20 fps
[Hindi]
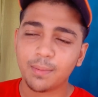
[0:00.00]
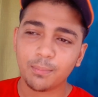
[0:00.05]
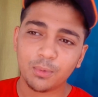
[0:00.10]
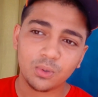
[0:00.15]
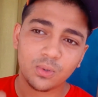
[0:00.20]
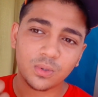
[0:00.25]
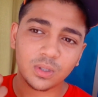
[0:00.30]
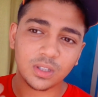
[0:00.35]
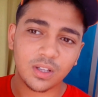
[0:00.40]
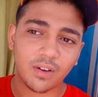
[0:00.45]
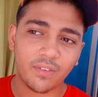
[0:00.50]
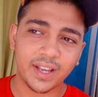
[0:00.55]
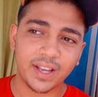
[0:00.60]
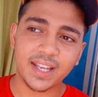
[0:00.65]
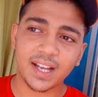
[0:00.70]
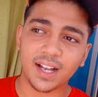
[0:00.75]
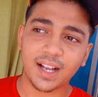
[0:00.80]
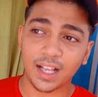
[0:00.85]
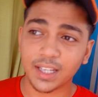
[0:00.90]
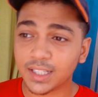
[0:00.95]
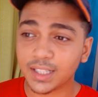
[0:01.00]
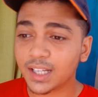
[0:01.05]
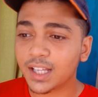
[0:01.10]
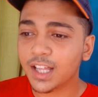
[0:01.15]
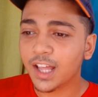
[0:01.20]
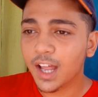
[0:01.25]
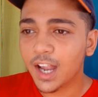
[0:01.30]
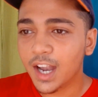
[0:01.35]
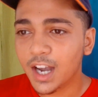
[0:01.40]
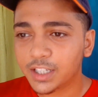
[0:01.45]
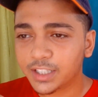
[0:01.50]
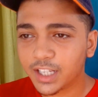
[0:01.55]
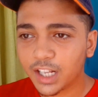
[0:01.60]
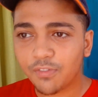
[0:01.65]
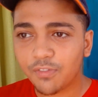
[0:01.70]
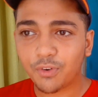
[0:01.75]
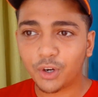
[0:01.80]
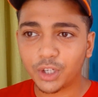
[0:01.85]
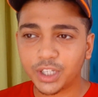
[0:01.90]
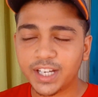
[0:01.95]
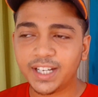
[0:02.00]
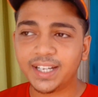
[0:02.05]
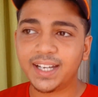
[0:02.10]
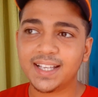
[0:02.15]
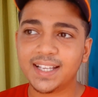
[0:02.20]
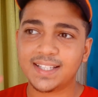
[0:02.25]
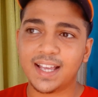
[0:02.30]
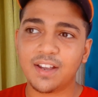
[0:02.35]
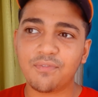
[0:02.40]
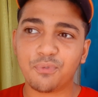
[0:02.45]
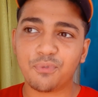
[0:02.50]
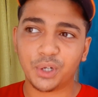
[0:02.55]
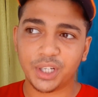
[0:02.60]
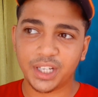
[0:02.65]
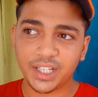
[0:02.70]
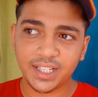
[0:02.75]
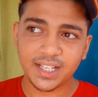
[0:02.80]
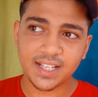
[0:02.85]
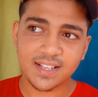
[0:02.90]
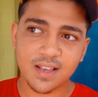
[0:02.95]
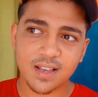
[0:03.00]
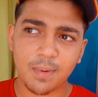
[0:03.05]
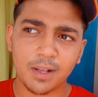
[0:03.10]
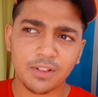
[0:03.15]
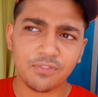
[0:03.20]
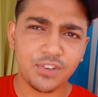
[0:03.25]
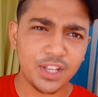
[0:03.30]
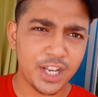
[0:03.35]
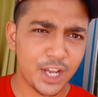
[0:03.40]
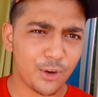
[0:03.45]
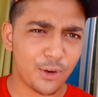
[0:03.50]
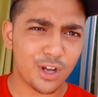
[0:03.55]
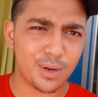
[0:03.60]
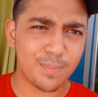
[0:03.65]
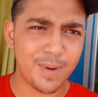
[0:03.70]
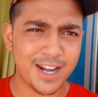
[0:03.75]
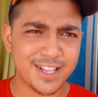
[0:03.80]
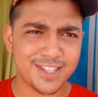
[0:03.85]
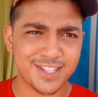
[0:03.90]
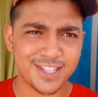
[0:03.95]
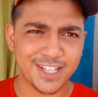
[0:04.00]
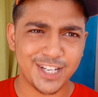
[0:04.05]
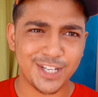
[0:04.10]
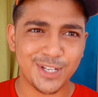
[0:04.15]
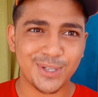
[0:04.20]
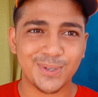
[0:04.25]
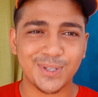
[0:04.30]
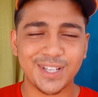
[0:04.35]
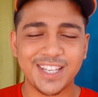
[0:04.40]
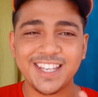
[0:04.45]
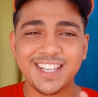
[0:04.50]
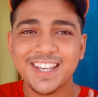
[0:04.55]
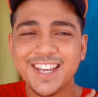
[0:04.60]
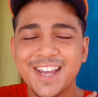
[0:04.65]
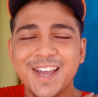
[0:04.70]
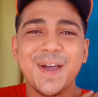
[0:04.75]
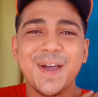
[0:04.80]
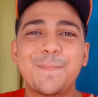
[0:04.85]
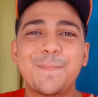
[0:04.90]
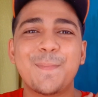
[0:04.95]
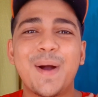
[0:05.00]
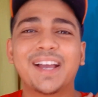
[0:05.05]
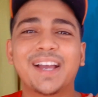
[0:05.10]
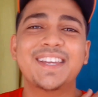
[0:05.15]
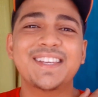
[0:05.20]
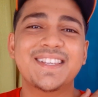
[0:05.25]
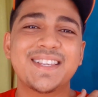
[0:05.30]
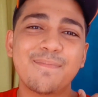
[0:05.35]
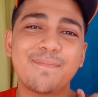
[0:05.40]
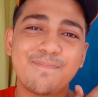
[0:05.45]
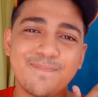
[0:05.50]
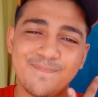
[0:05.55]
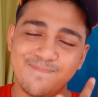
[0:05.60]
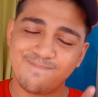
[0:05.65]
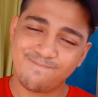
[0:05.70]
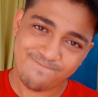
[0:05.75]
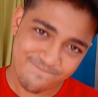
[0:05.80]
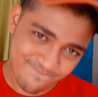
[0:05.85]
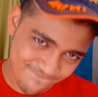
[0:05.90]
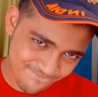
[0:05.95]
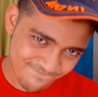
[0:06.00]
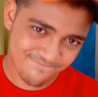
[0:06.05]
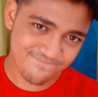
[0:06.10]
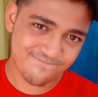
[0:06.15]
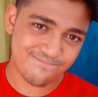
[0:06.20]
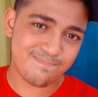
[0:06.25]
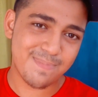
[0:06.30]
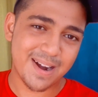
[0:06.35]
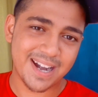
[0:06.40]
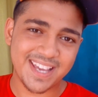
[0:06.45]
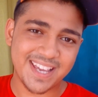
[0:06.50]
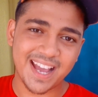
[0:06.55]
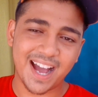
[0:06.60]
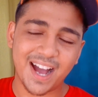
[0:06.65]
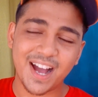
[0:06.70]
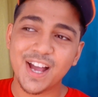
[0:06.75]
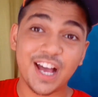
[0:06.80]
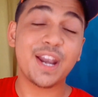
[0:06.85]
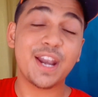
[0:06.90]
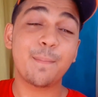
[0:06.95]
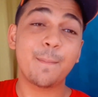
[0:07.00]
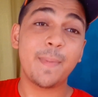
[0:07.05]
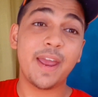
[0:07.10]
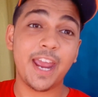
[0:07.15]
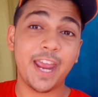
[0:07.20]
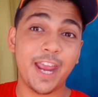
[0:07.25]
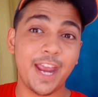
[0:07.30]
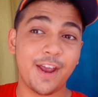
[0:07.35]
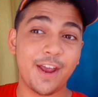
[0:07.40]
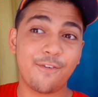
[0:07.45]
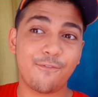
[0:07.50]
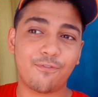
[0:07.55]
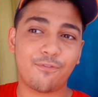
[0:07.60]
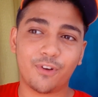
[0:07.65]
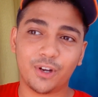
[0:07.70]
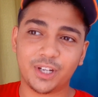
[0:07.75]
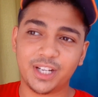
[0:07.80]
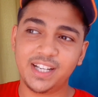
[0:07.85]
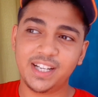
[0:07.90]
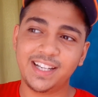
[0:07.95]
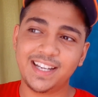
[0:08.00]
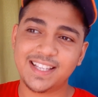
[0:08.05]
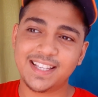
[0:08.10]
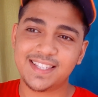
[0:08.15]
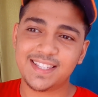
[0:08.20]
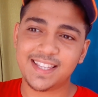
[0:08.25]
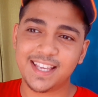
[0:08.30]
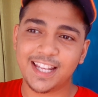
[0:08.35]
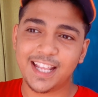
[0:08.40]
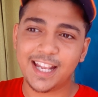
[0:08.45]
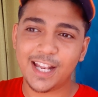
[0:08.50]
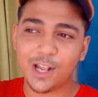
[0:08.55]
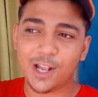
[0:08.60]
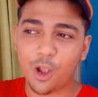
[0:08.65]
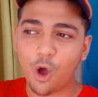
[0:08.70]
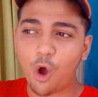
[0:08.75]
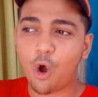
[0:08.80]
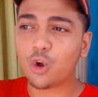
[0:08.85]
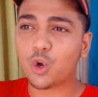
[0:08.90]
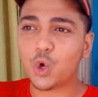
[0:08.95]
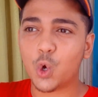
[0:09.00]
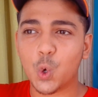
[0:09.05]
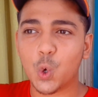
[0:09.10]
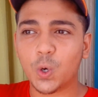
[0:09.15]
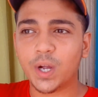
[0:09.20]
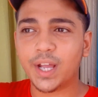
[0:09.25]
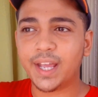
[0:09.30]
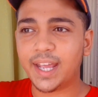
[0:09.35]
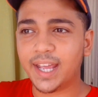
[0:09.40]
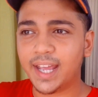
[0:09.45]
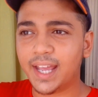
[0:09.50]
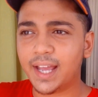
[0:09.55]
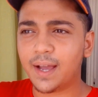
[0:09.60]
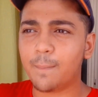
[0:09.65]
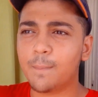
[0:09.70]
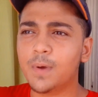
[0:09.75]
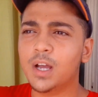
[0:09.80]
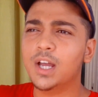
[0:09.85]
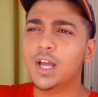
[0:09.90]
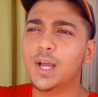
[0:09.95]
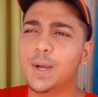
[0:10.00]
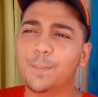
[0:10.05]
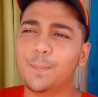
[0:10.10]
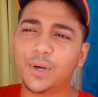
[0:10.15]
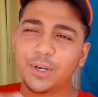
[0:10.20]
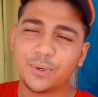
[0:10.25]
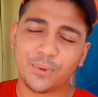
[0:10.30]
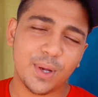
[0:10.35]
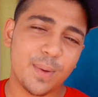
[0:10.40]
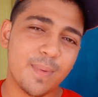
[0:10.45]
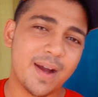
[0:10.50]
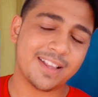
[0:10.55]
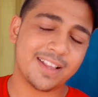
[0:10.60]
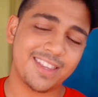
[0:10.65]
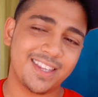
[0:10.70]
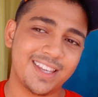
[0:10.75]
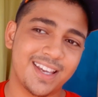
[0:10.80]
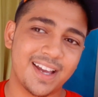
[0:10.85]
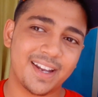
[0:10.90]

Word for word: हम लोगों को दवाइयाँ खानी है टिल 14 डेज एंड 14 डेज के बाद फिर एक और बार स्क्रीनिंग होगी बाकी सब बढ़िया घर में फोर्टीन डेज के लिए लॉक हो गए हैं हम पर कोई बात नहीं